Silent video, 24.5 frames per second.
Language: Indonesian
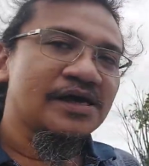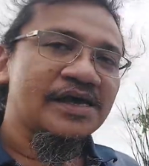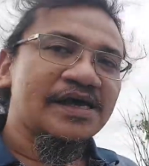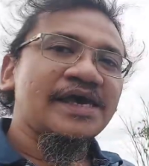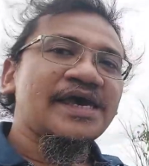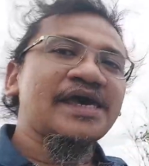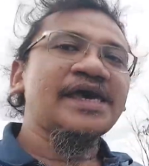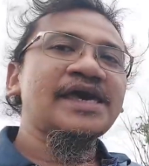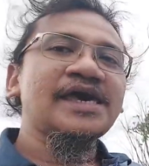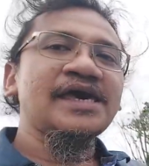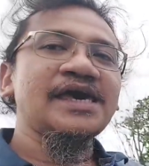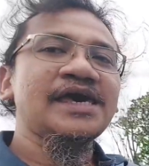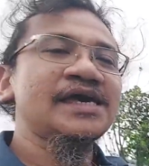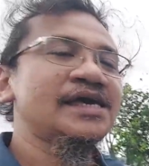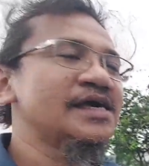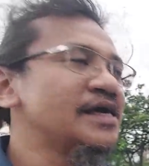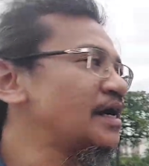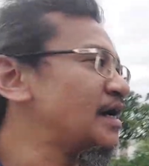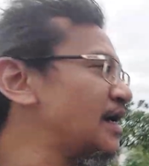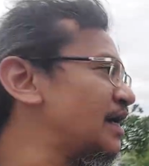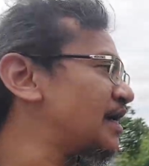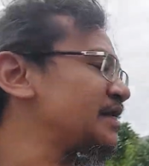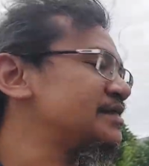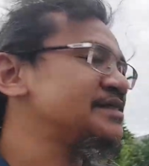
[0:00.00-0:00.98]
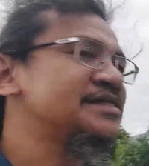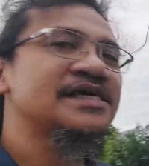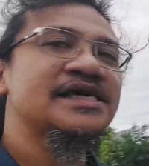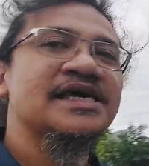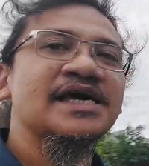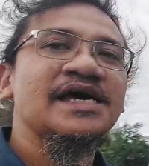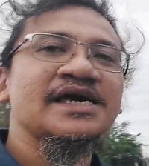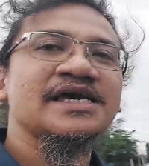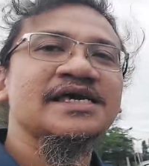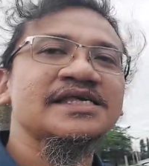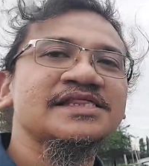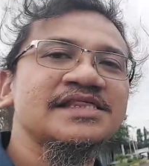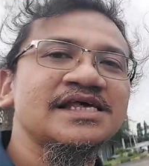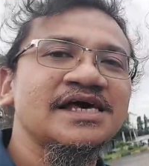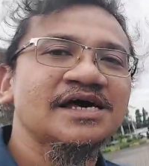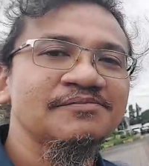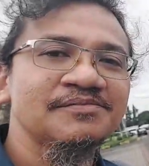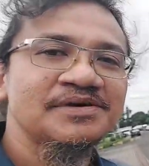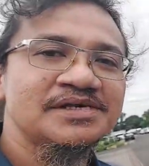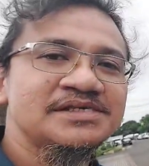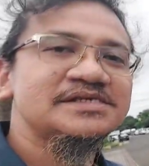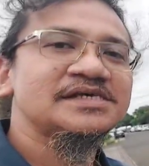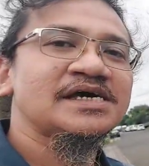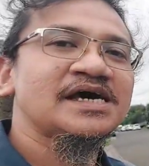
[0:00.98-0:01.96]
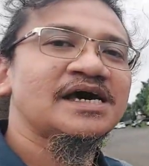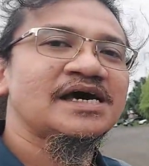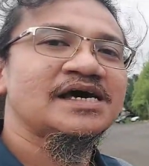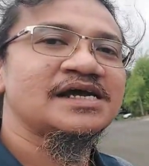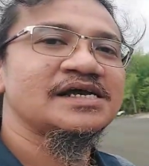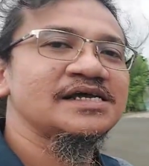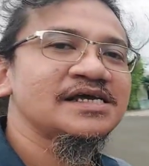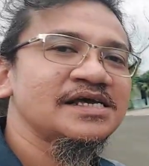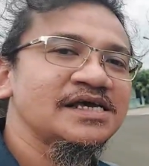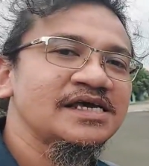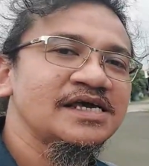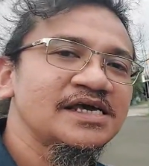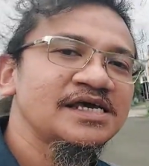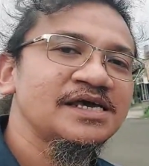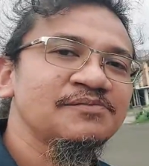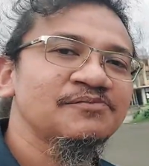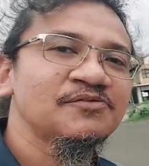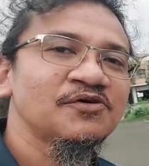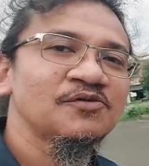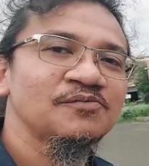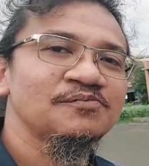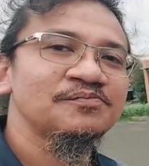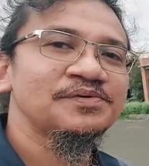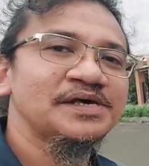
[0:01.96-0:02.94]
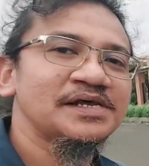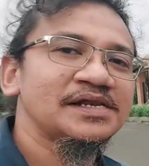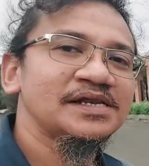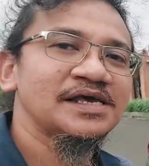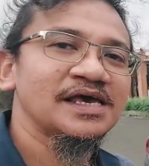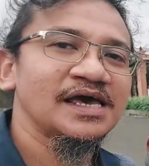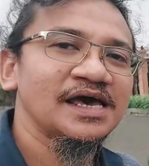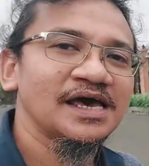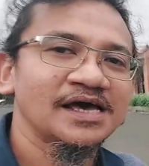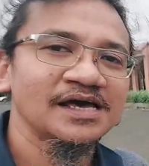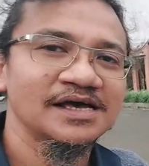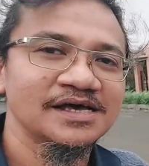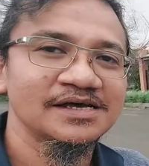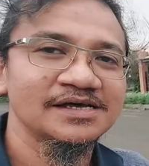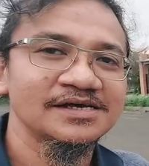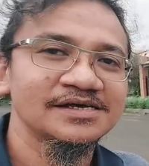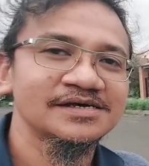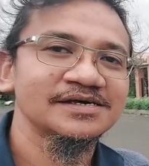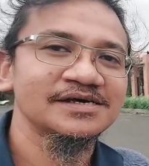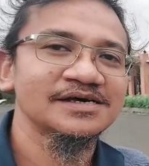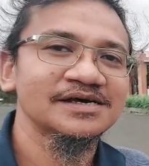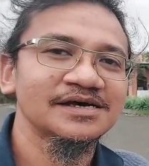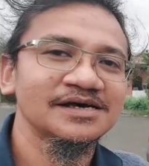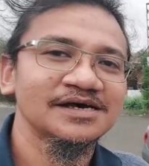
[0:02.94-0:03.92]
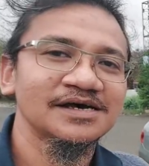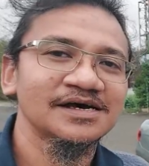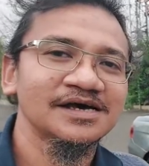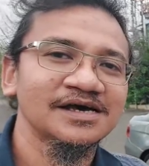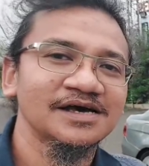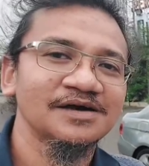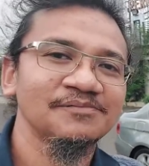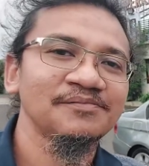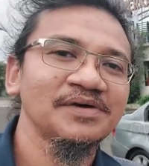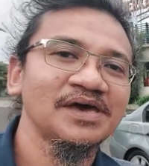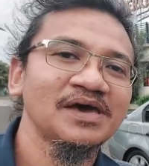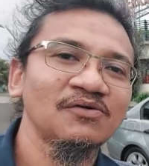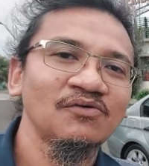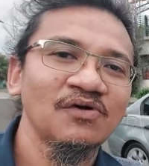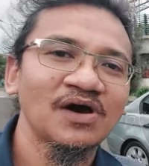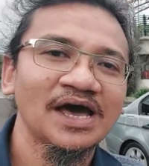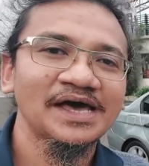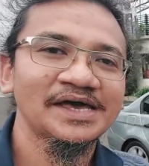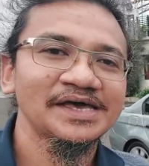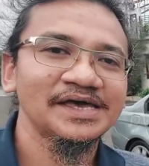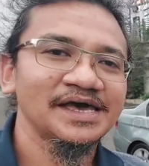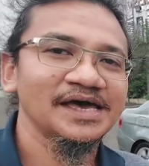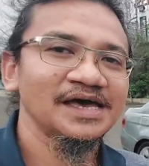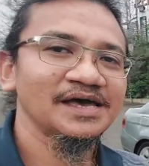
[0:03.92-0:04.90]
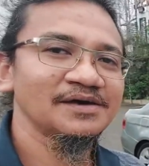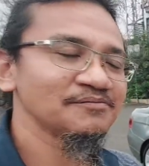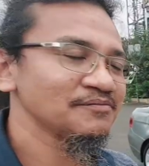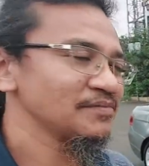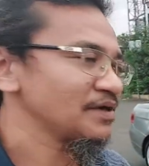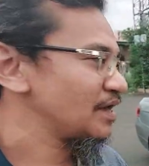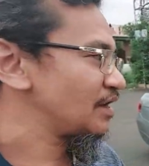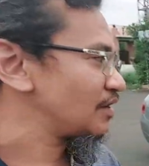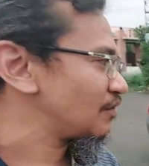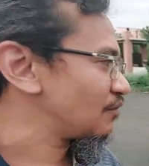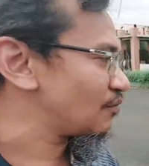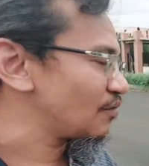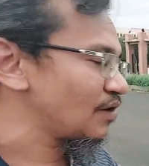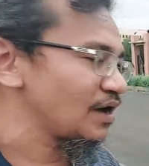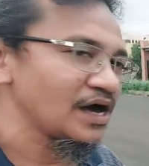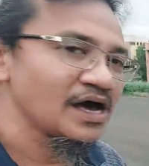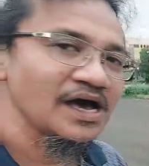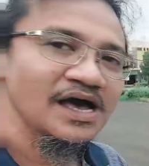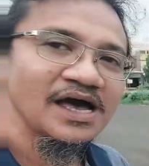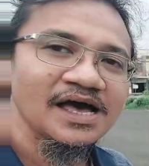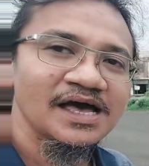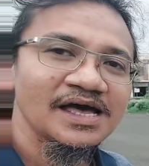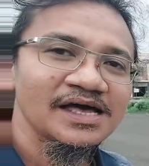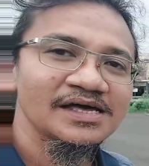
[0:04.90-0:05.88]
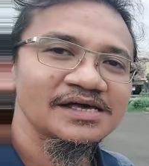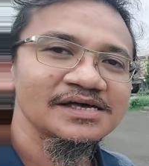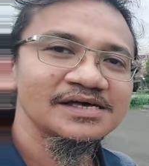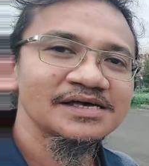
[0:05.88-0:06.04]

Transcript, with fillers: Oke, okay, uh, eh, jika kita mencari mobil yang uh, mewah ya, mewah